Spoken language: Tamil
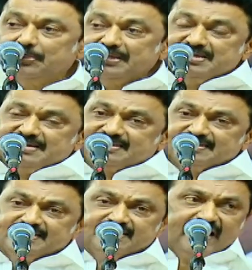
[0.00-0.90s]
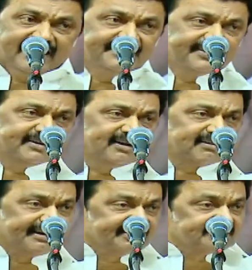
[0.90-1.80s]
பதினெட்டு
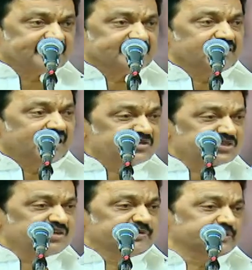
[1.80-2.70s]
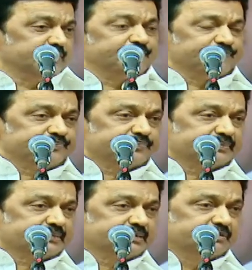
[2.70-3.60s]
ஆண்டுகள் கழித்து ஆட்சிக்கு வந்தோம்
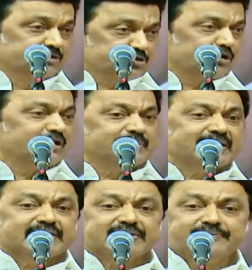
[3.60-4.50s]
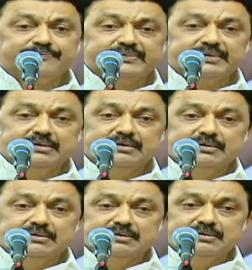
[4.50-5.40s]
இன்னும் சொல்லணும்னா
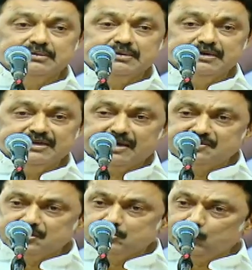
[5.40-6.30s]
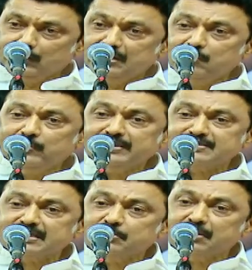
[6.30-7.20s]
நீ கட்சி தொடங்கினவுடனே
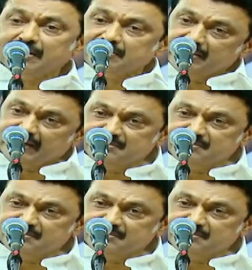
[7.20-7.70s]
சில பேர் அடுத்த